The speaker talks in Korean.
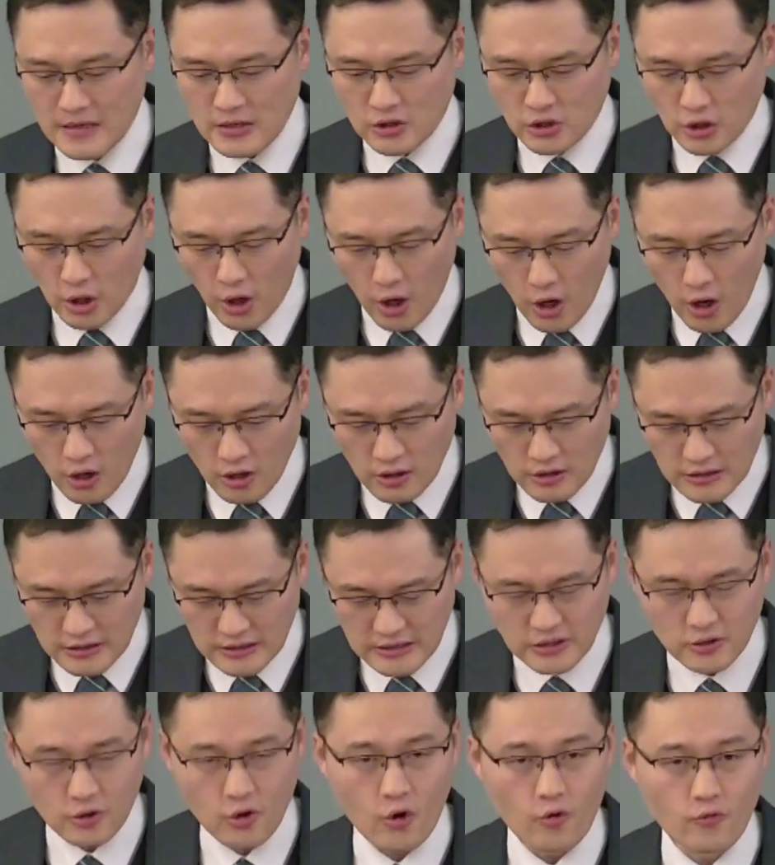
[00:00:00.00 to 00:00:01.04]
더
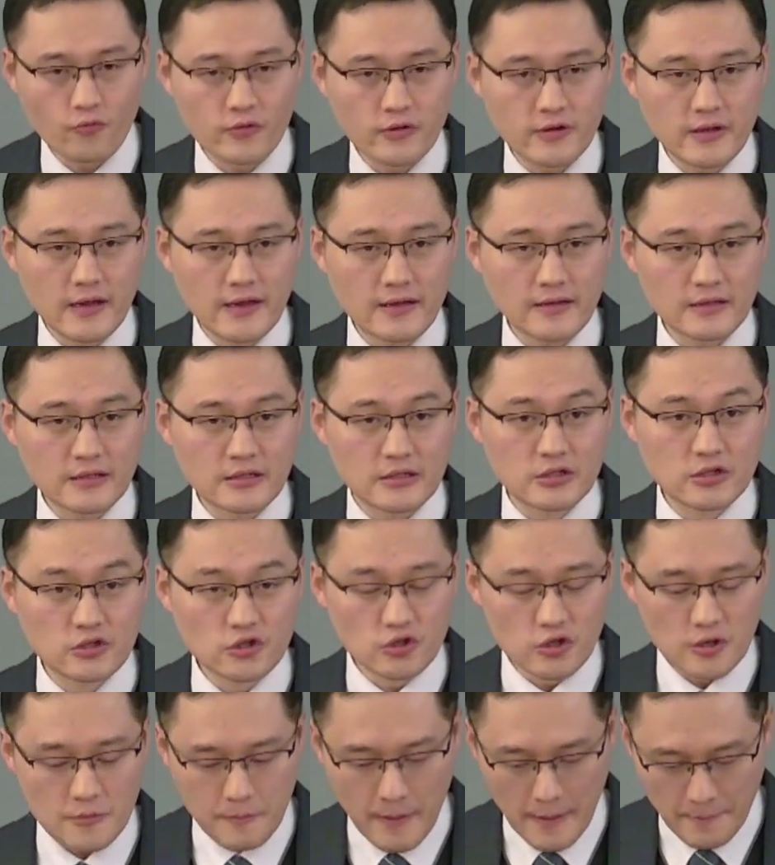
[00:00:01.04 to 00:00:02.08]
크고 위대한
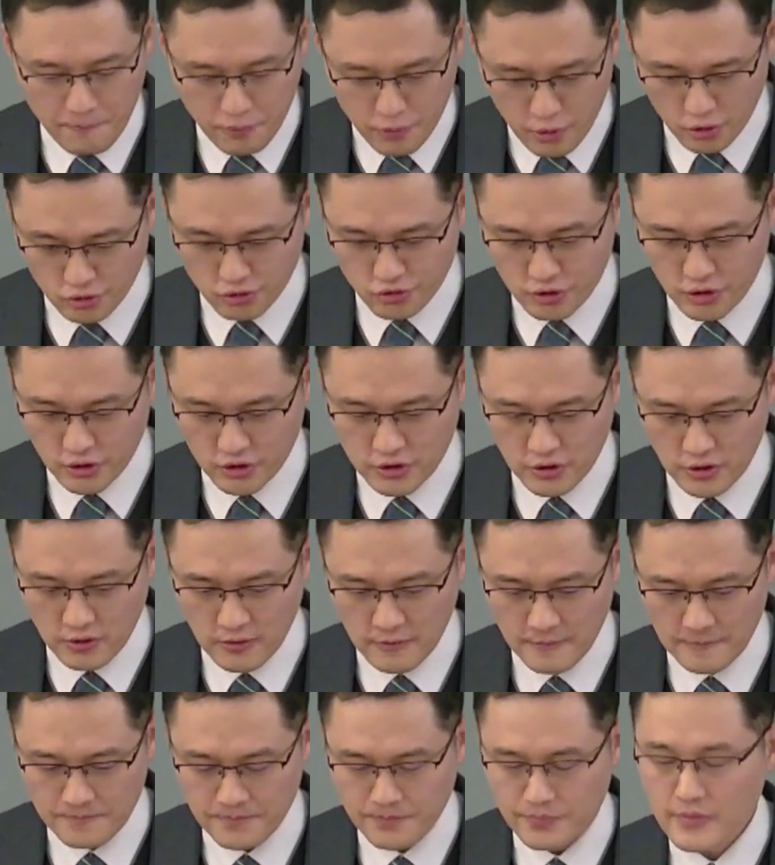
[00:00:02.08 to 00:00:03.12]
긍휼을 베풀어
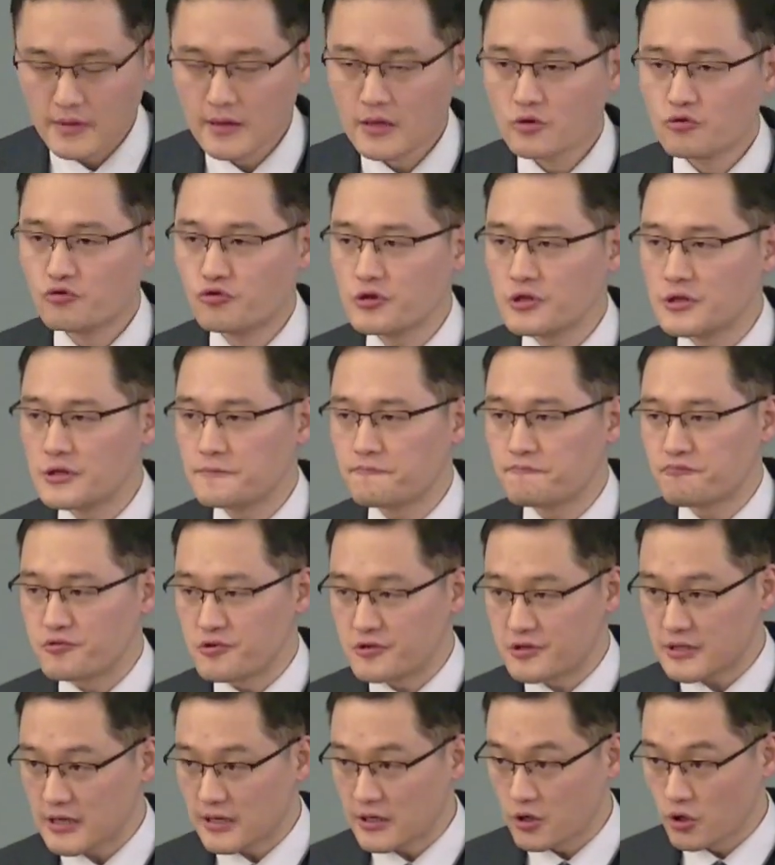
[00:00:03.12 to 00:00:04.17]
주셔서 우리를
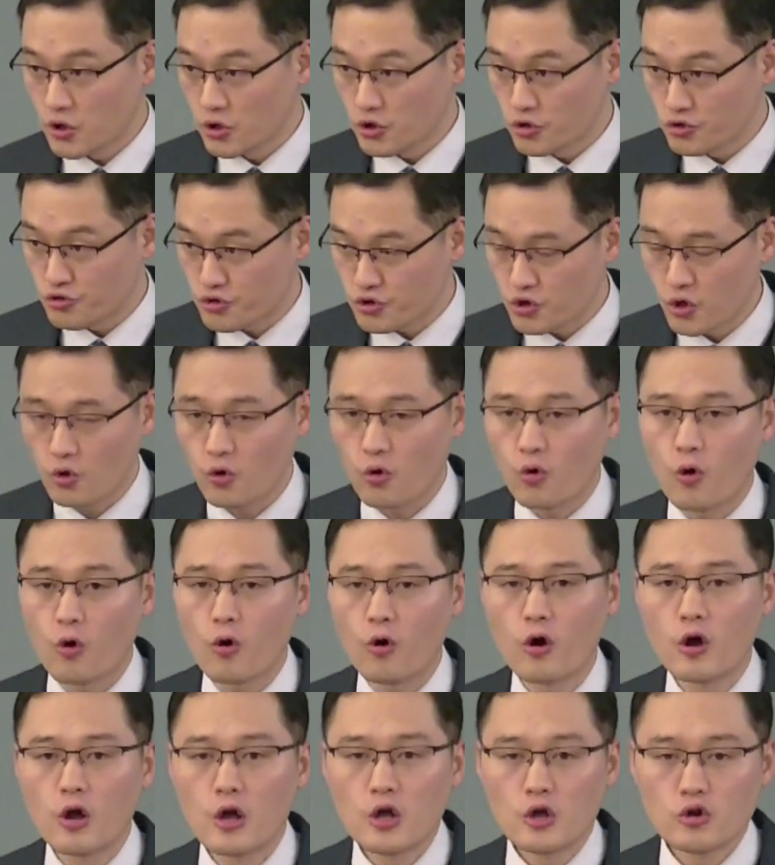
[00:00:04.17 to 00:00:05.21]
불쌍히 여겨 주셨고
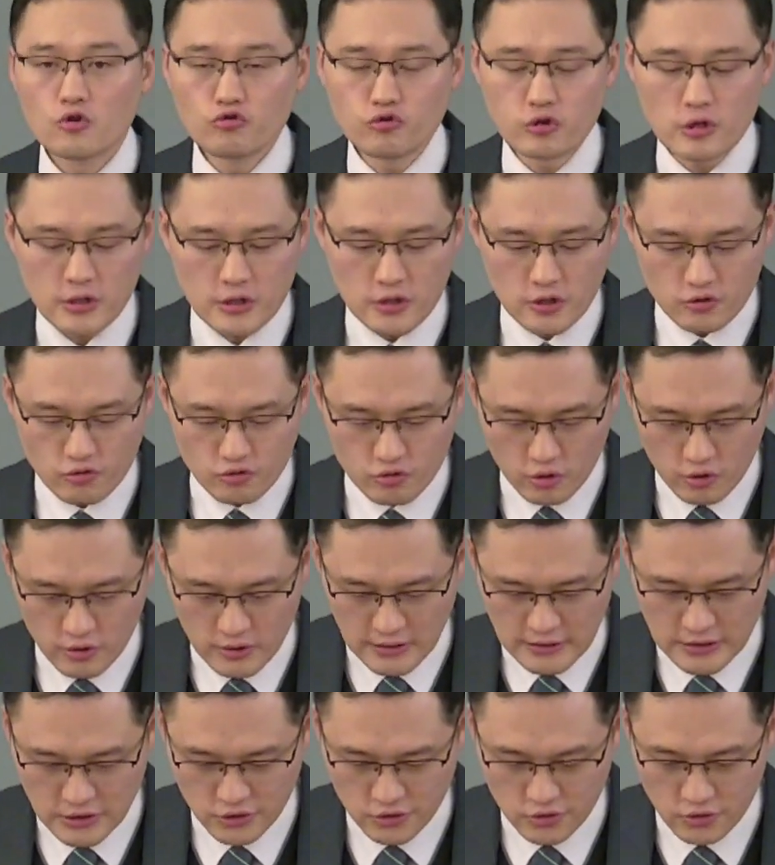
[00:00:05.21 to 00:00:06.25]
우리를
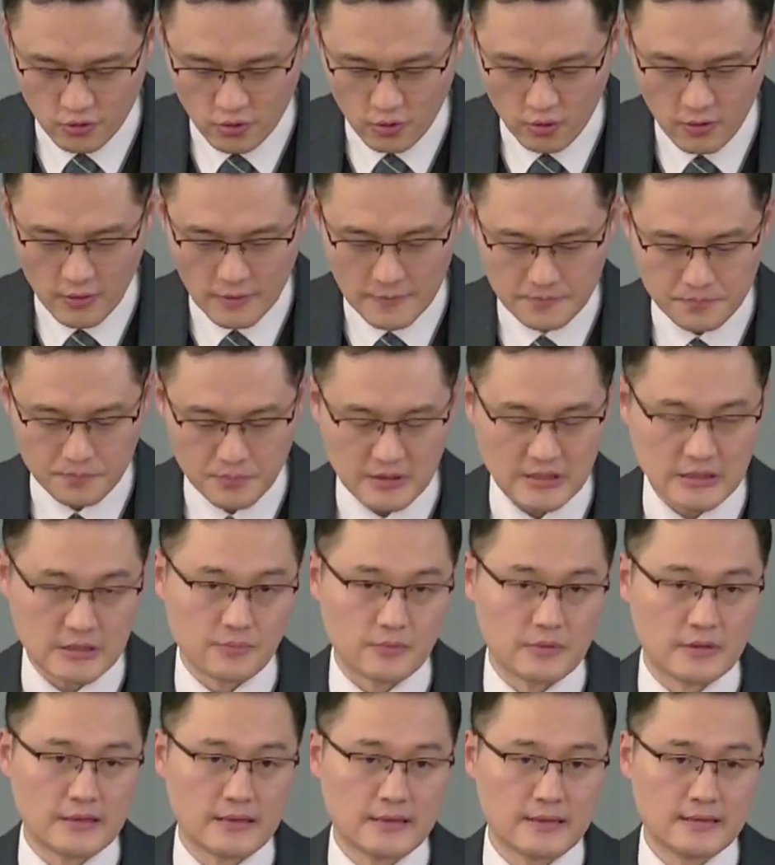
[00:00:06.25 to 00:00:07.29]
구원하신 줄로
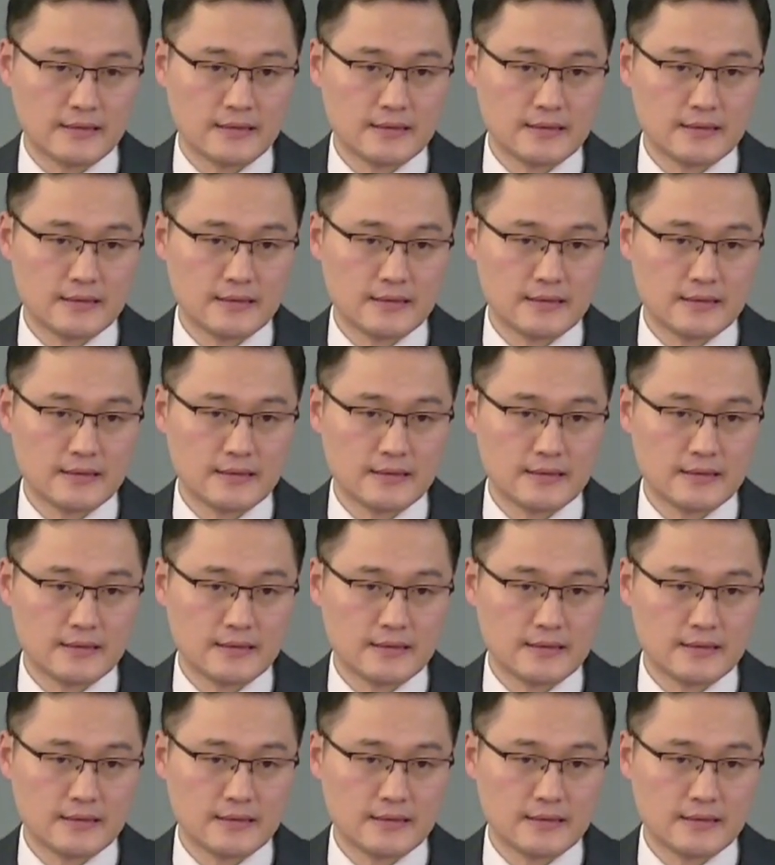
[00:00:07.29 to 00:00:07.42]
믿습니다.